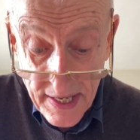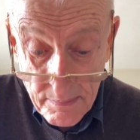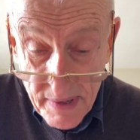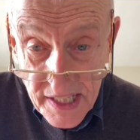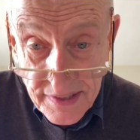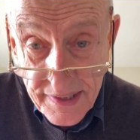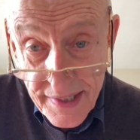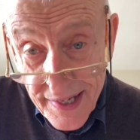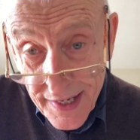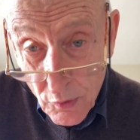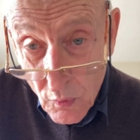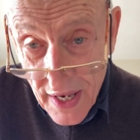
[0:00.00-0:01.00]

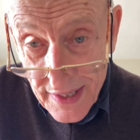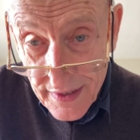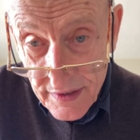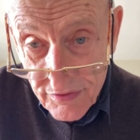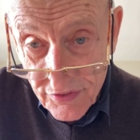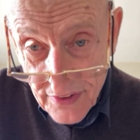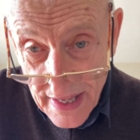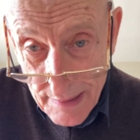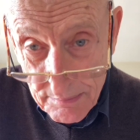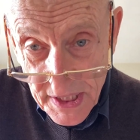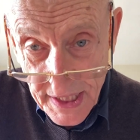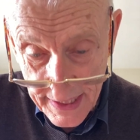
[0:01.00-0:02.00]
emettere qualche
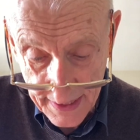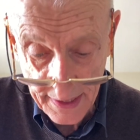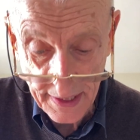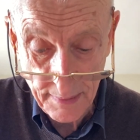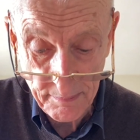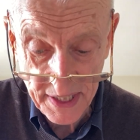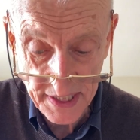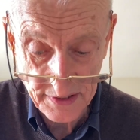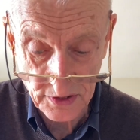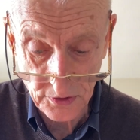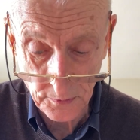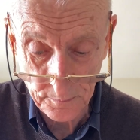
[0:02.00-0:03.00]
flabile
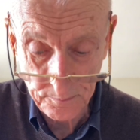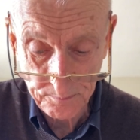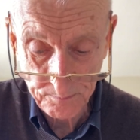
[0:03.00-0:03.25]
lamento.